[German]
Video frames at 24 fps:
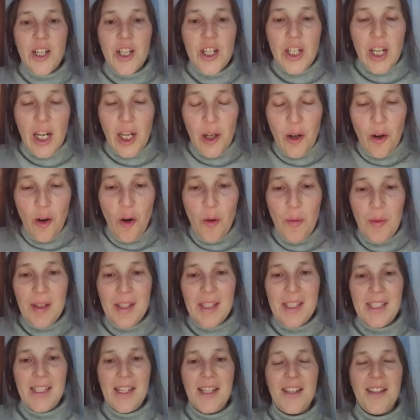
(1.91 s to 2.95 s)
Shalom,
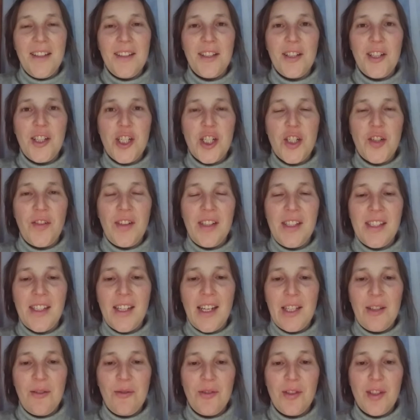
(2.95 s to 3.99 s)
gesegnete Geschwister
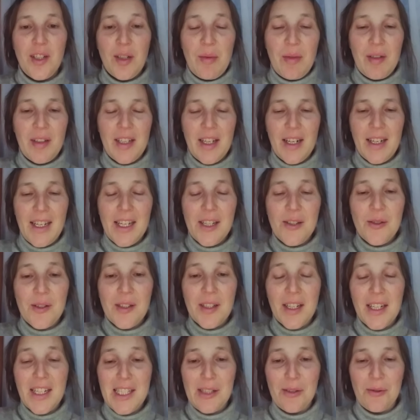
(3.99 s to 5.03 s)
in unserem Herr Jesus
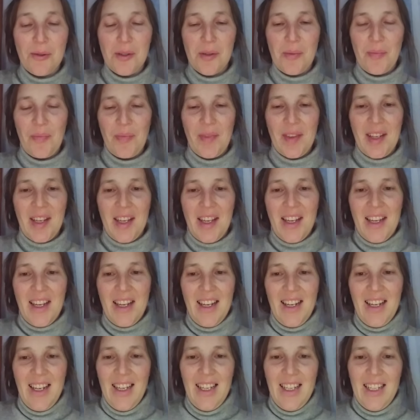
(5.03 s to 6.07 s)
Christus.
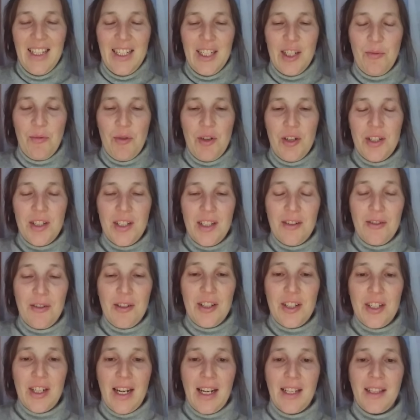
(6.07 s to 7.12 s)
Ich möchte
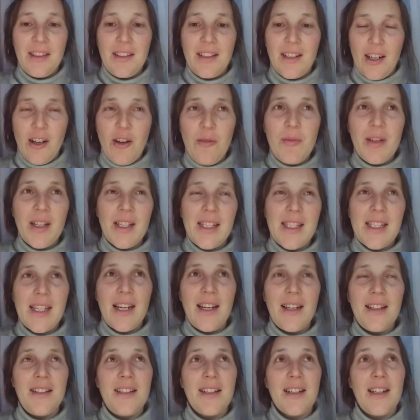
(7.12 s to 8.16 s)
euch einen Traum
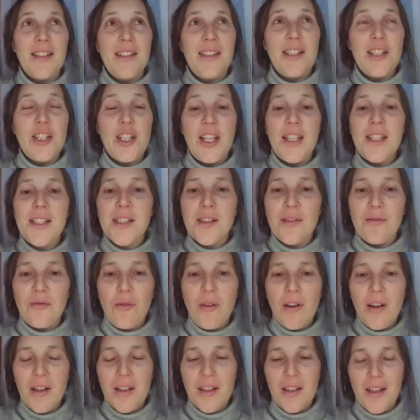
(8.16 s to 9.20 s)
erzählen, den hatte ich letzte
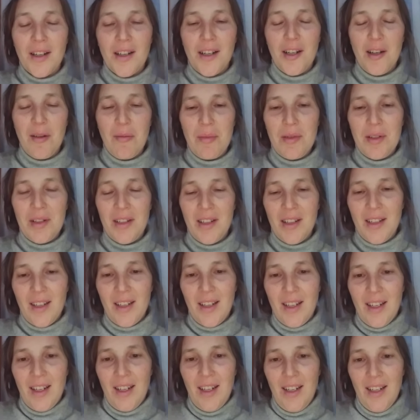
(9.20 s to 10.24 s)
Woche gehabt.
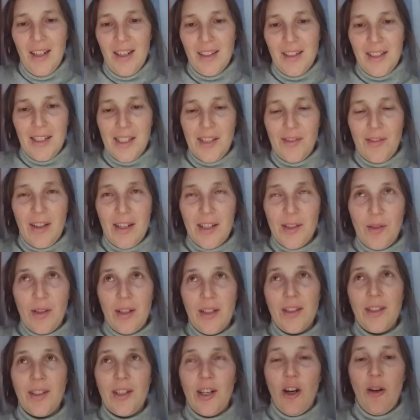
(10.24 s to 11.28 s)
Das war so
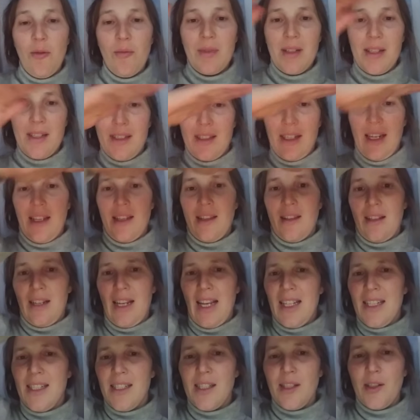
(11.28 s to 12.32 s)
ein Traum, das ist eine
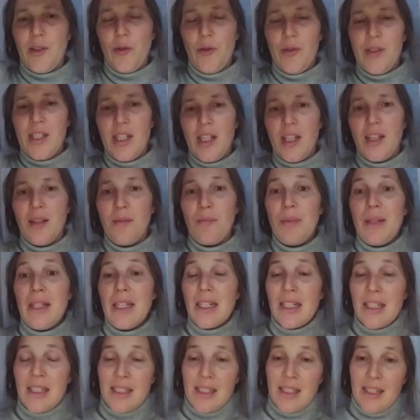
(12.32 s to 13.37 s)
ganz große
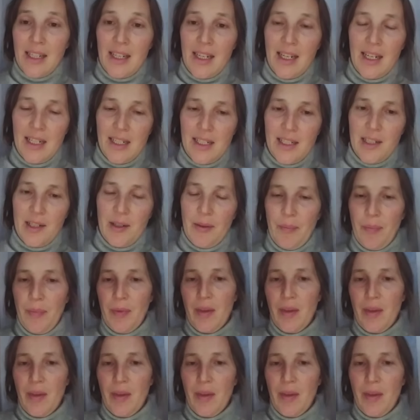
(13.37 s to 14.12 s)
Gebirgskette.